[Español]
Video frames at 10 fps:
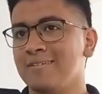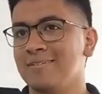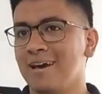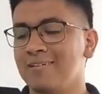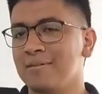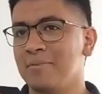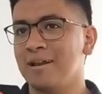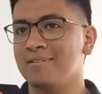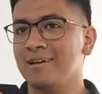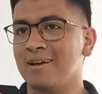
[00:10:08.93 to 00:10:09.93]
se hace
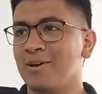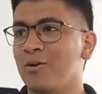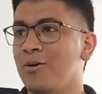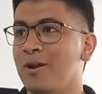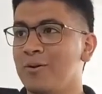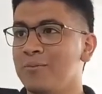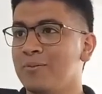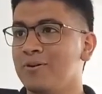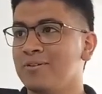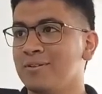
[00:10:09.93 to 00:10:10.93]
mala sangre con los
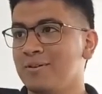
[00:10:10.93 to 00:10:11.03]
alumnos,